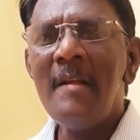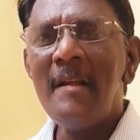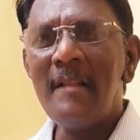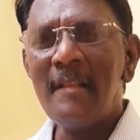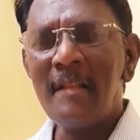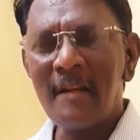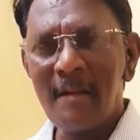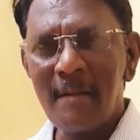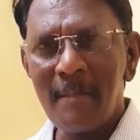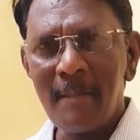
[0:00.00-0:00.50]

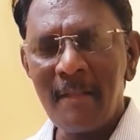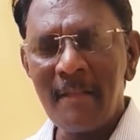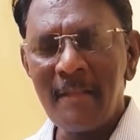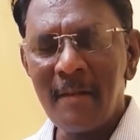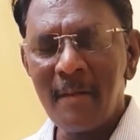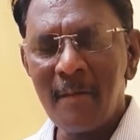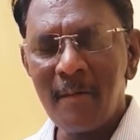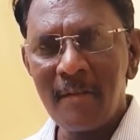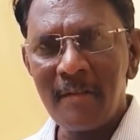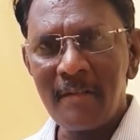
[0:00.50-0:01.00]
இதற்கு
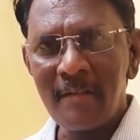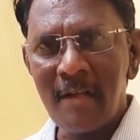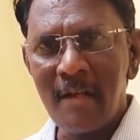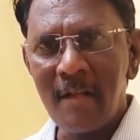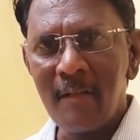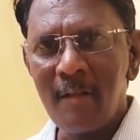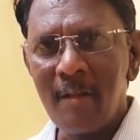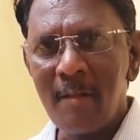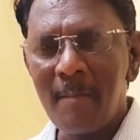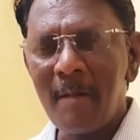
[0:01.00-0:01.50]
மத்தியில் ஒரு
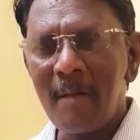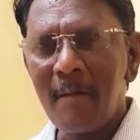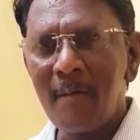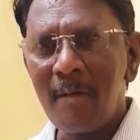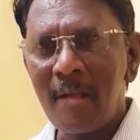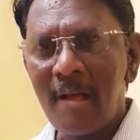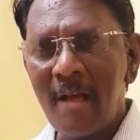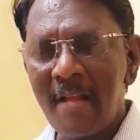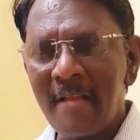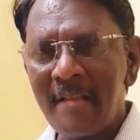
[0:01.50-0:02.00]
சாதுரியமான
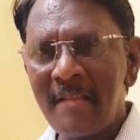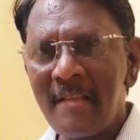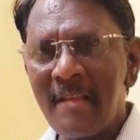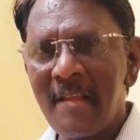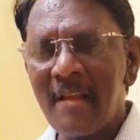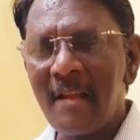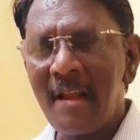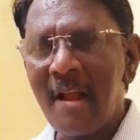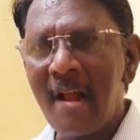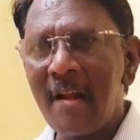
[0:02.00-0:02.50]
ஒரு
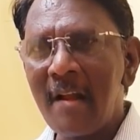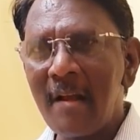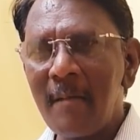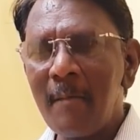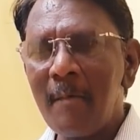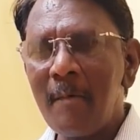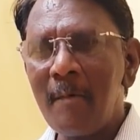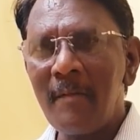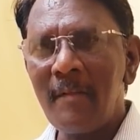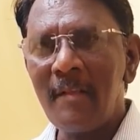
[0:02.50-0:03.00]
அரசியல்
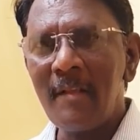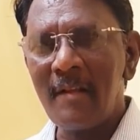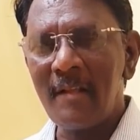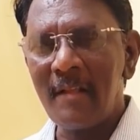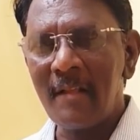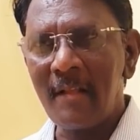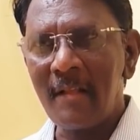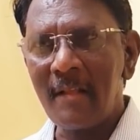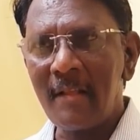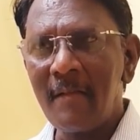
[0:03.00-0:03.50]
நாடகமும்
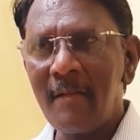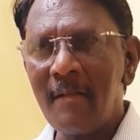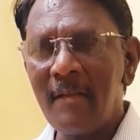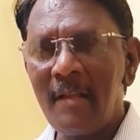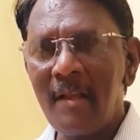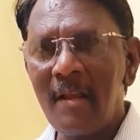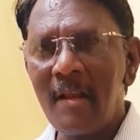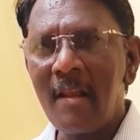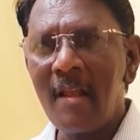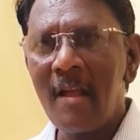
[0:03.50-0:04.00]
வந்திருக்கிறது அதாவது
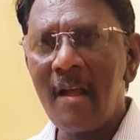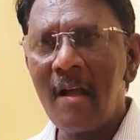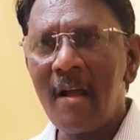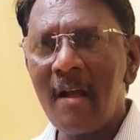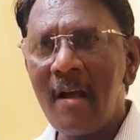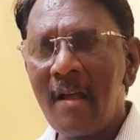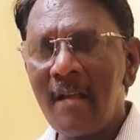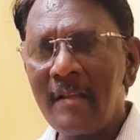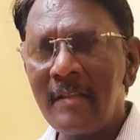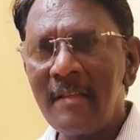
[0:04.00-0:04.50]
எல்லா
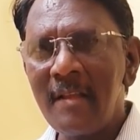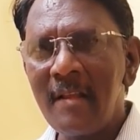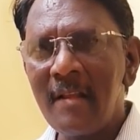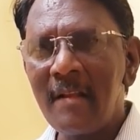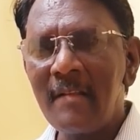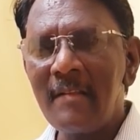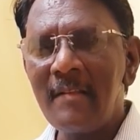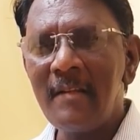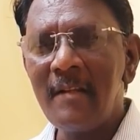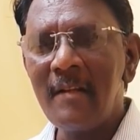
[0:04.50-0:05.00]

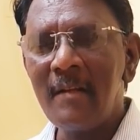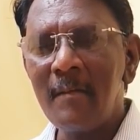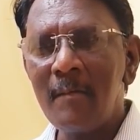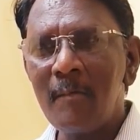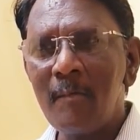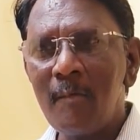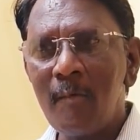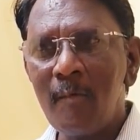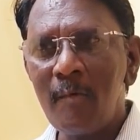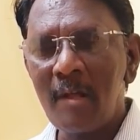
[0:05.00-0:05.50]
அரசியல்
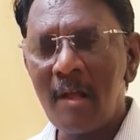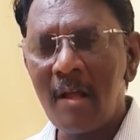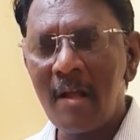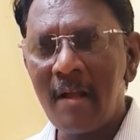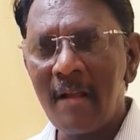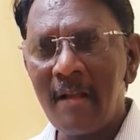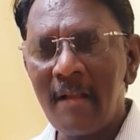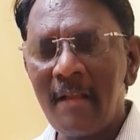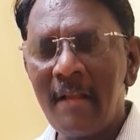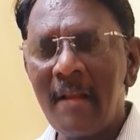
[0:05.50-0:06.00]
கட்சிகளும்
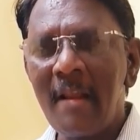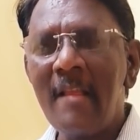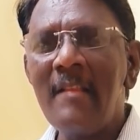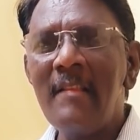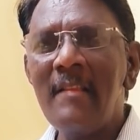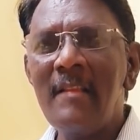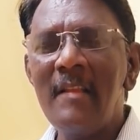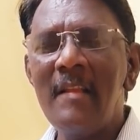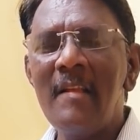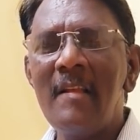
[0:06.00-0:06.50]
கூட்டாக
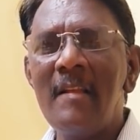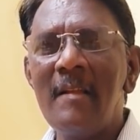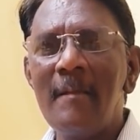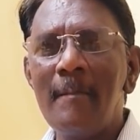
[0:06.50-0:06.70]
இணைத்து